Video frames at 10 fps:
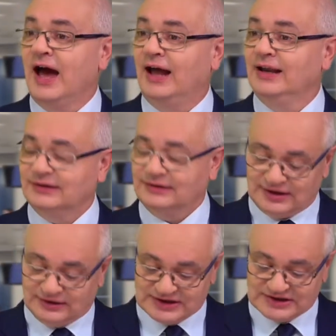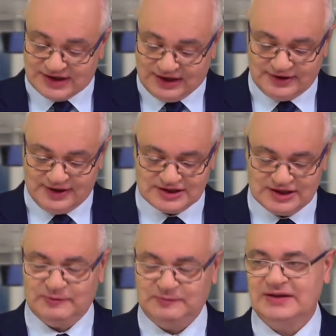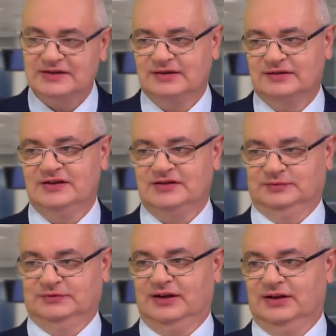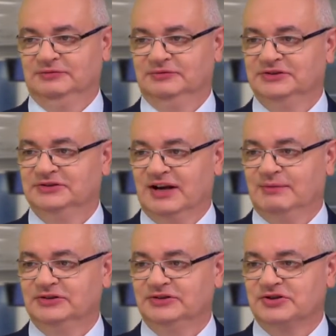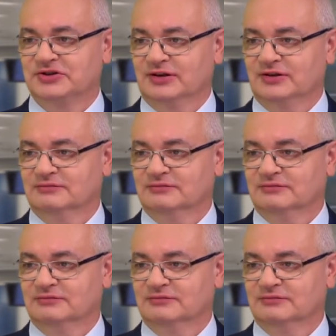Ale ta, te straty S&P 500 nie są takie y, dramatyczne.